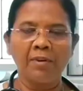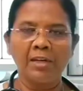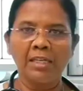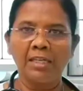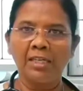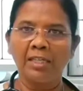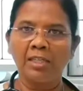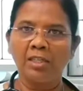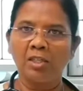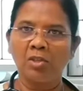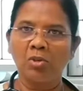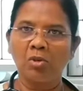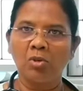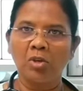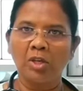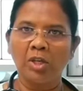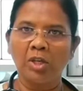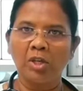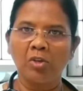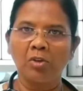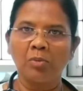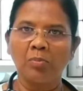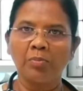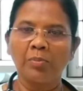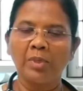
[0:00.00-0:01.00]
அவர்களுக்கு
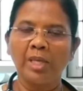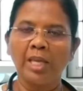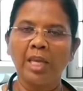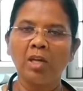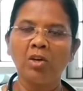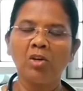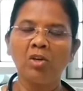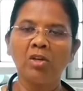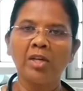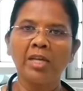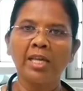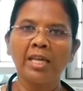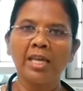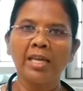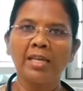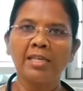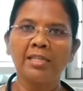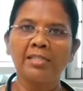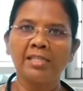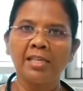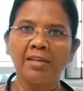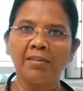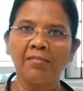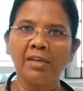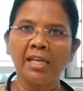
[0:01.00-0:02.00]
கொடுக்கிறோம் எங்களுடைய
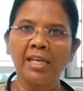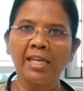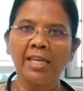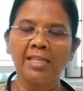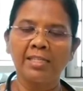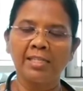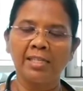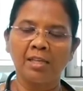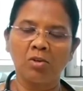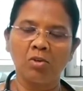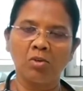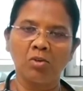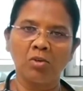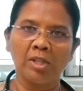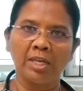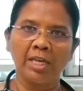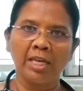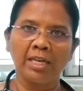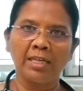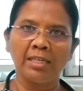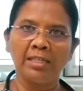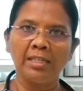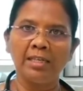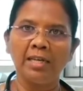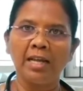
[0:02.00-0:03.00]
செவிலிய
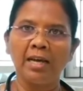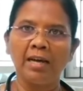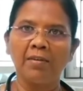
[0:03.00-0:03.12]
சகோதரிகள்